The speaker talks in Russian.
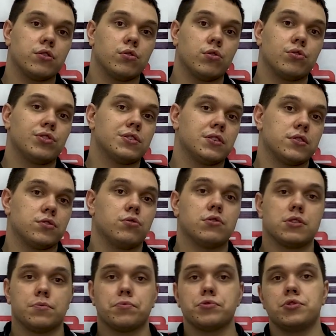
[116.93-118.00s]
но дистанционно
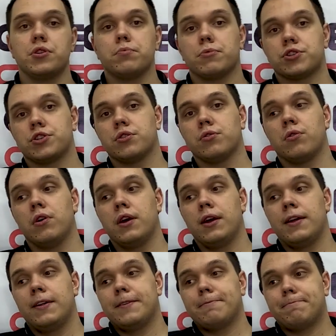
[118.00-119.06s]
запустить машину
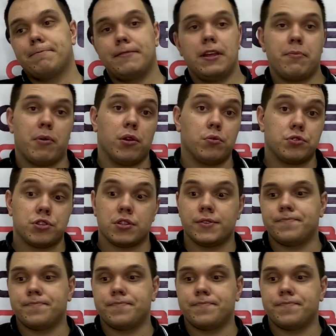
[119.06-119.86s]
не получится.